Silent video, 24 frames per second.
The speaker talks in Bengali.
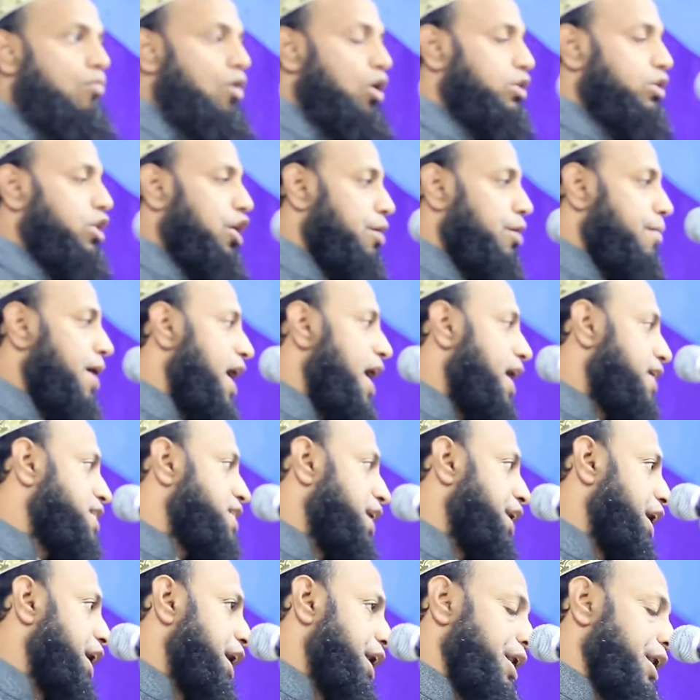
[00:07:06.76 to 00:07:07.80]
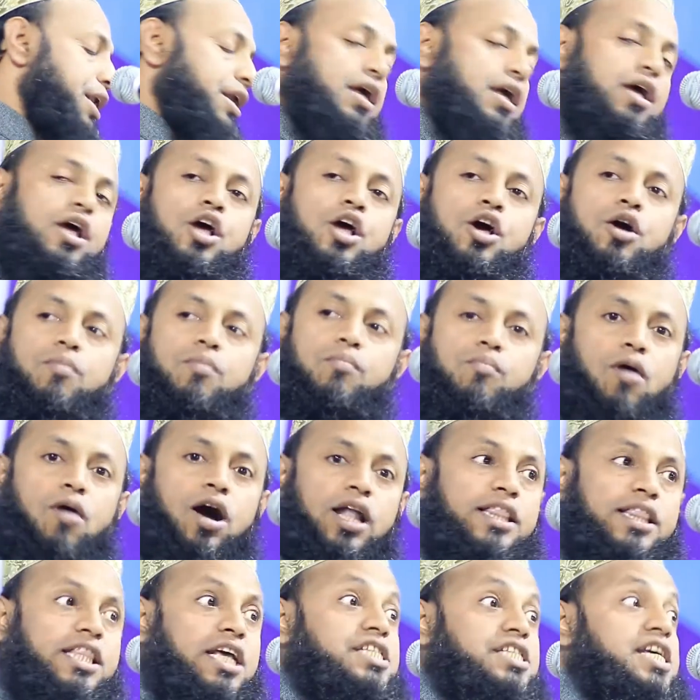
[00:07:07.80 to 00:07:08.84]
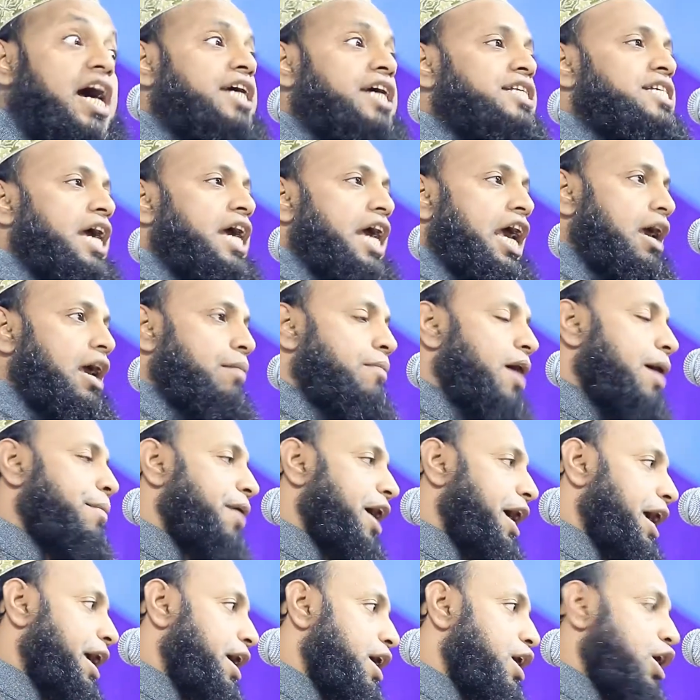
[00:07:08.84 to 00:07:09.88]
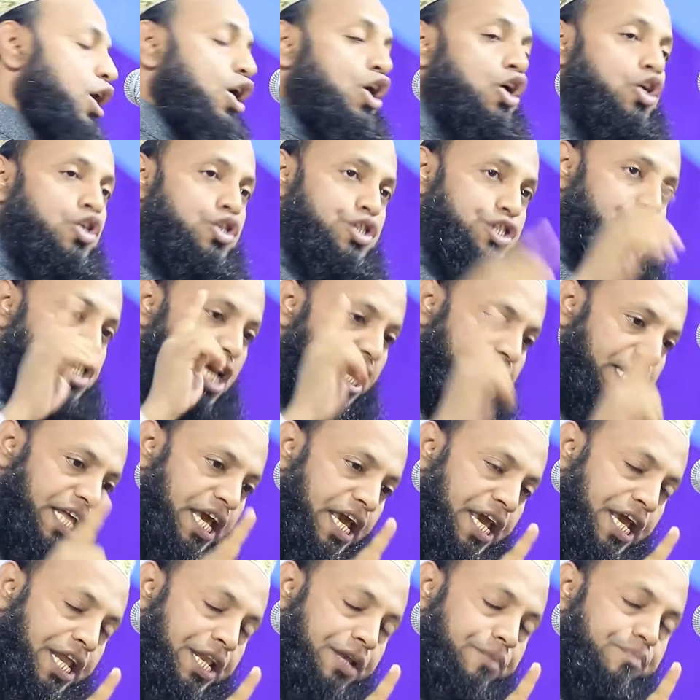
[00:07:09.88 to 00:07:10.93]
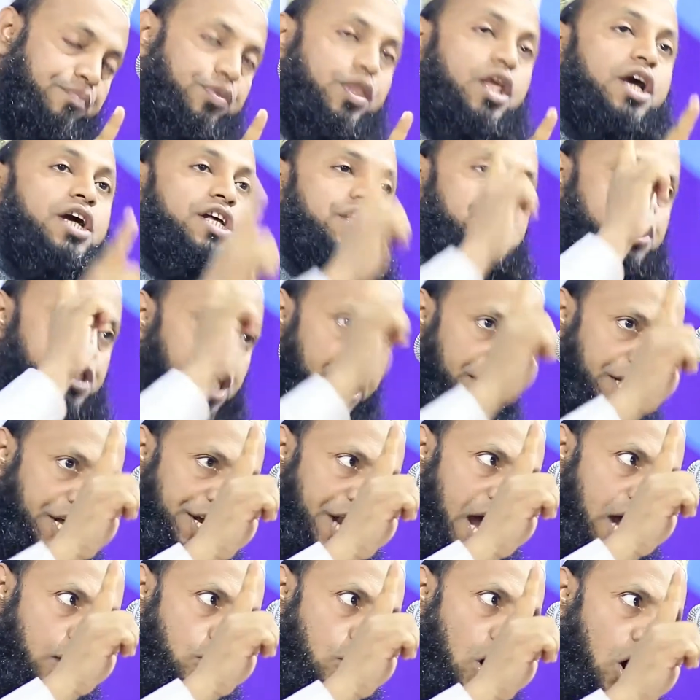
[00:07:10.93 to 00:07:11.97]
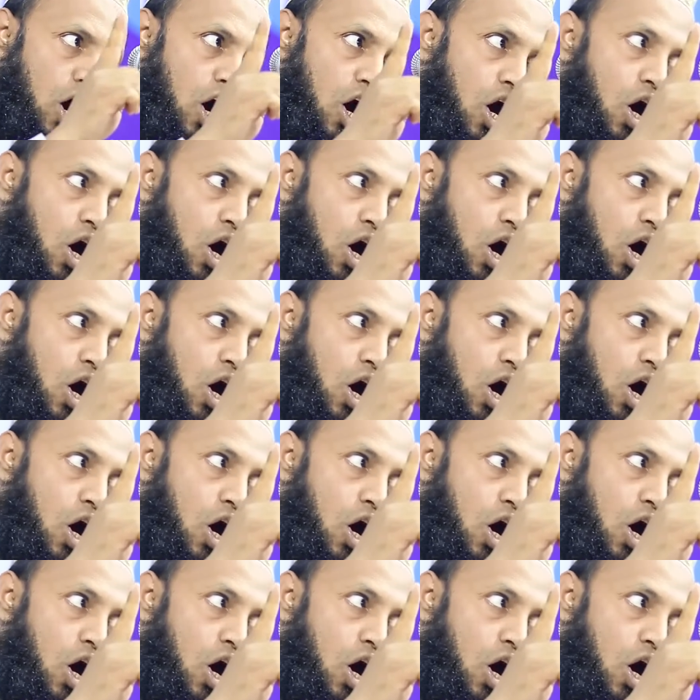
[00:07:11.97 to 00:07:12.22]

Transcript: মতরম হাজিরিন বলতে চাই যে এভাবে যেদিন জেনে রাখো